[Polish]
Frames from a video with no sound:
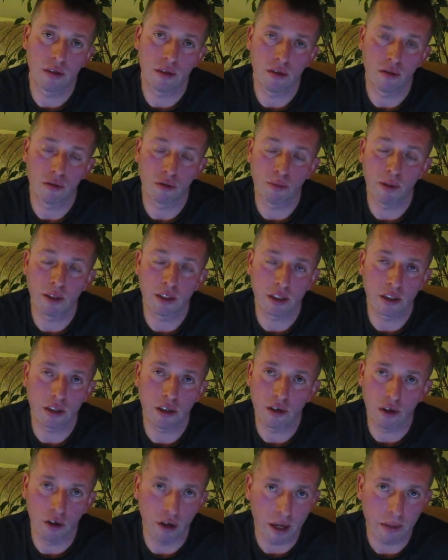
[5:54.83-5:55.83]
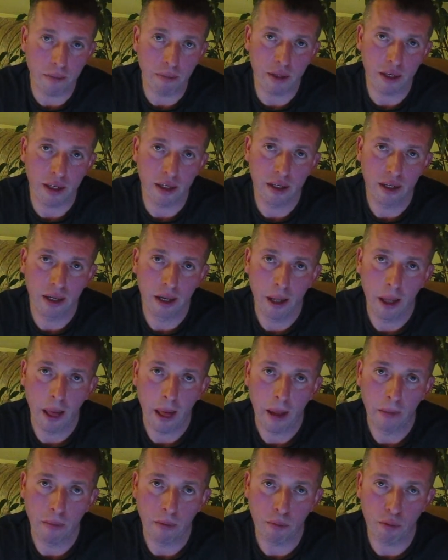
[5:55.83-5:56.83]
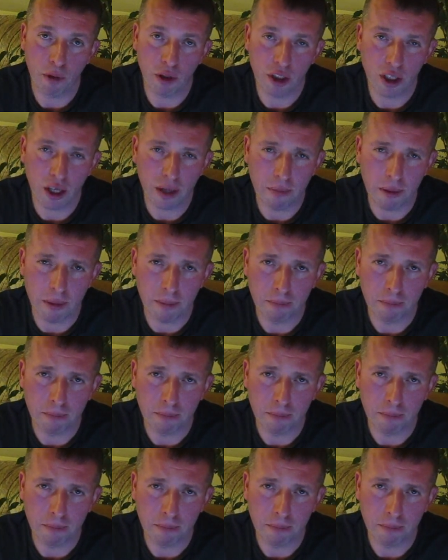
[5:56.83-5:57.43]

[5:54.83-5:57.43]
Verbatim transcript: i już będzie tylko lepiej, płaczemy.